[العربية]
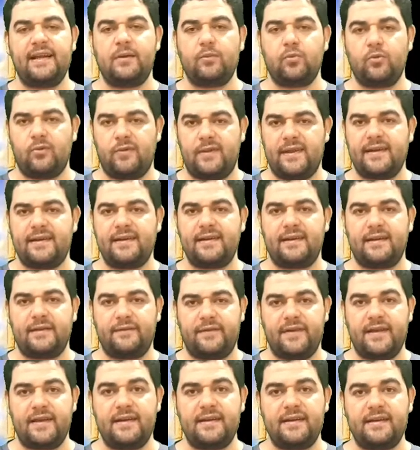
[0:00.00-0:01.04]
أبو ذر
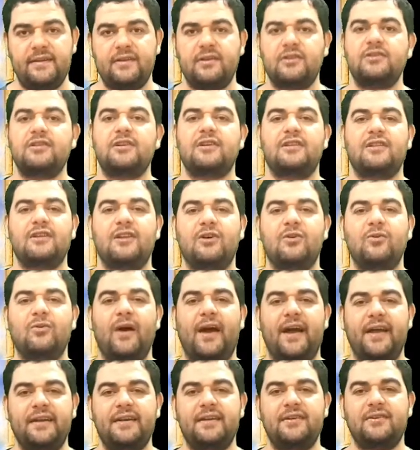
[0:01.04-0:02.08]
الغفاري رضي الله
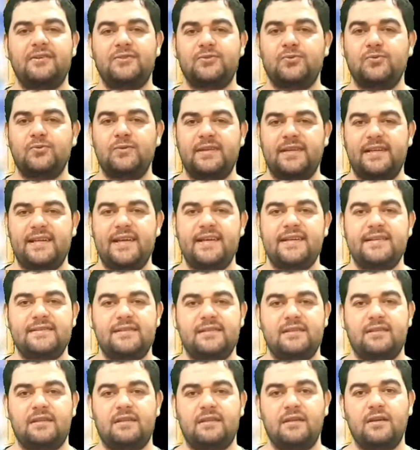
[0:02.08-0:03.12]
عنه رسول الله
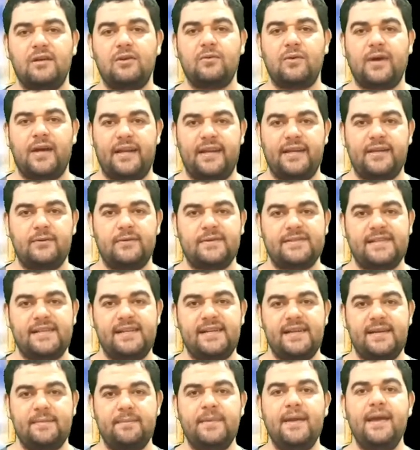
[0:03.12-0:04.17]
صلى الله عليه
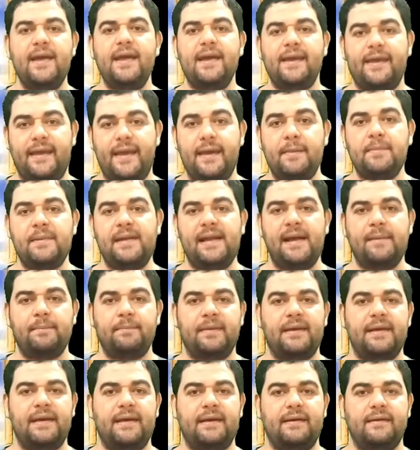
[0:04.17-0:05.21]
وسلم كم
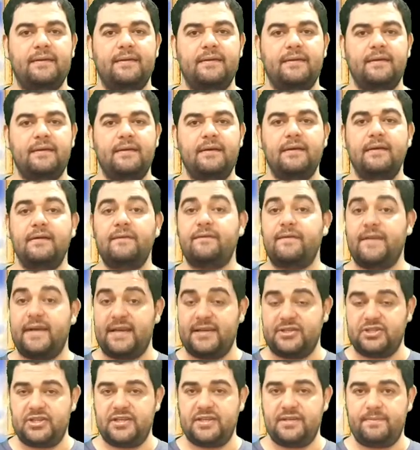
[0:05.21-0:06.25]
الأنبياء
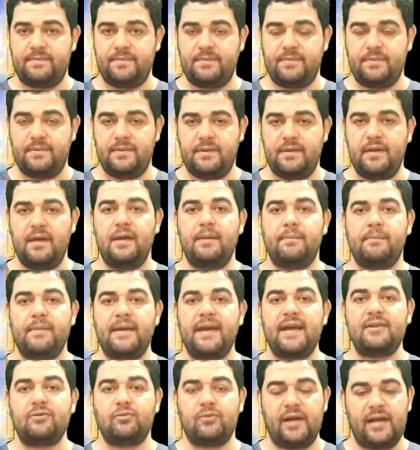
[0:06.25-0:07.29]
فأجاب
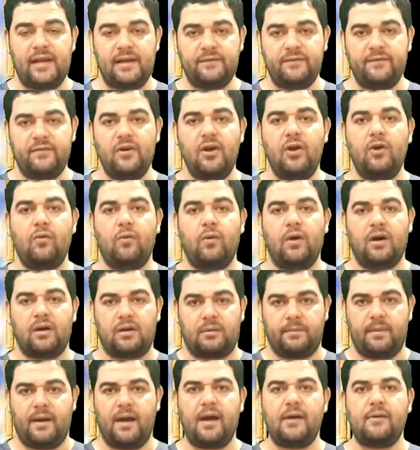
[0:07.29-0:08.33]
مئة ألف
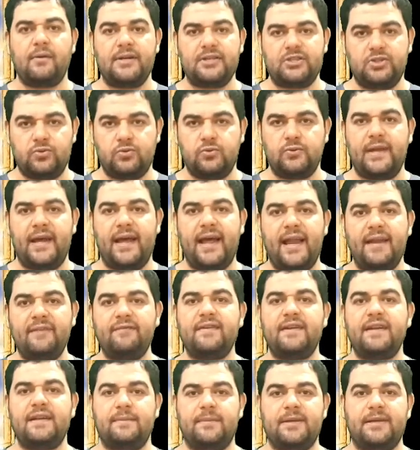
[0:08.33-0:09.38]
وأربعة وعشرون ألف
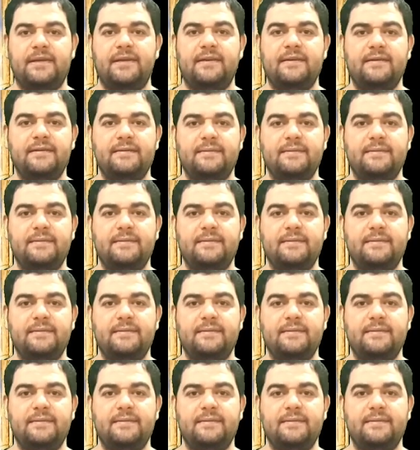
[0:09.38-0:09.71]
نبي